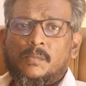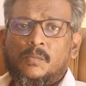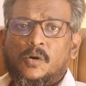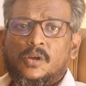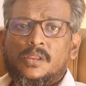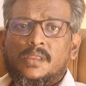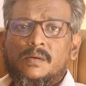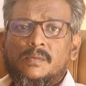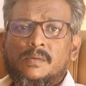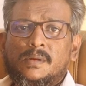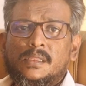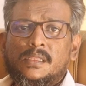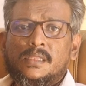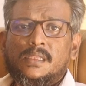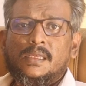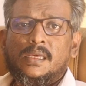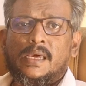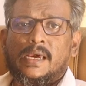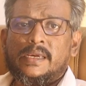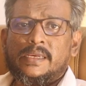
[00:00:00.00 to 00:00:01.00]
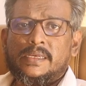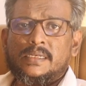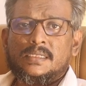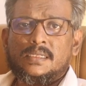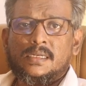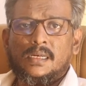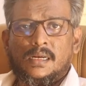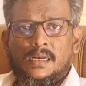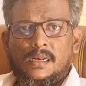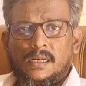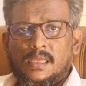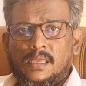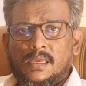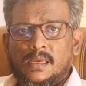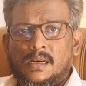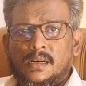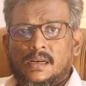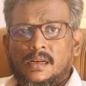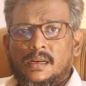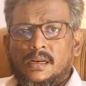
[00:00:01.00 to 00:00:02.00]
முதல் வந்து அக்கேஷ்னல்
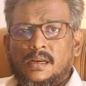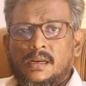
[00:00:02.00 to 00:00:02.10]
ட்ரிங்கர்